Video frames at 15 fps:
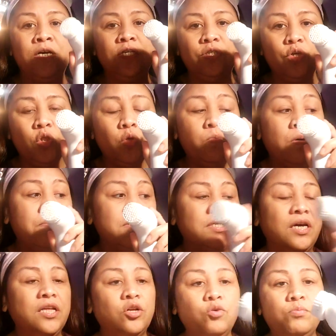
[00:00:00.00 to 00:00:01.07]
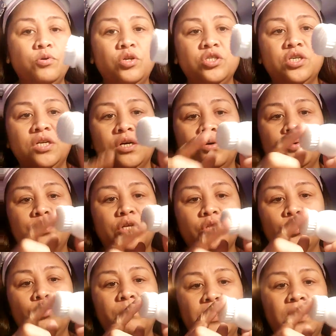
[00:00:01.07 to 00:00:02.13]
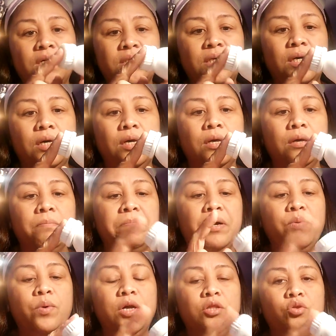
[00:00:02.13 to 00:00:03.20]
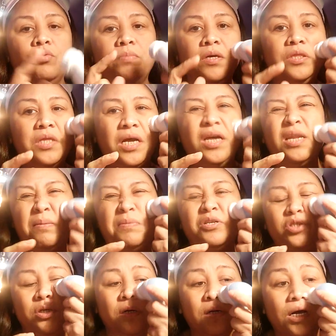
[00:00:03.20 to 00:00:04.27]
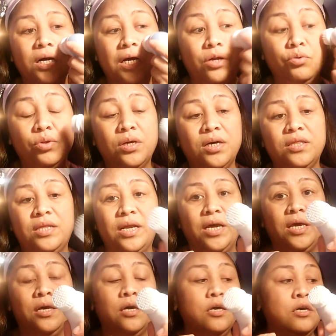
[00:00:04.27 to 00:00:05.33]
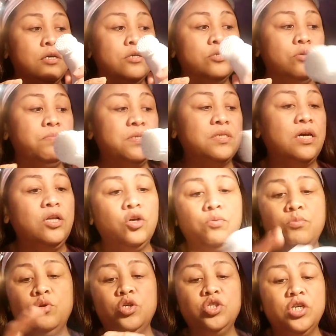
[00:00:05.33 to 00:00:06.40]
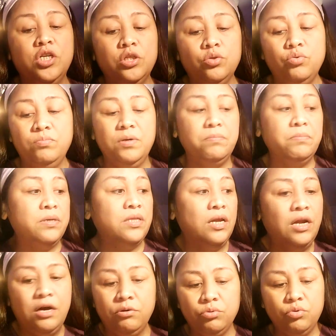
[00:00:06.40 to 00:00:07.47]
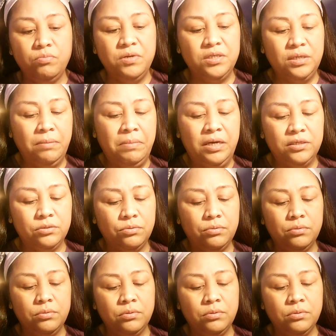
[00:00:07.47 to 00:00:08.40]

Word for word: So ito, babasain ko muna siya ng konting tubig kasi pag walang tubig, dry naman siya. Gaganon ka, dry. So basain ko muna siya ng tubig. May dala akong tubig sa baso.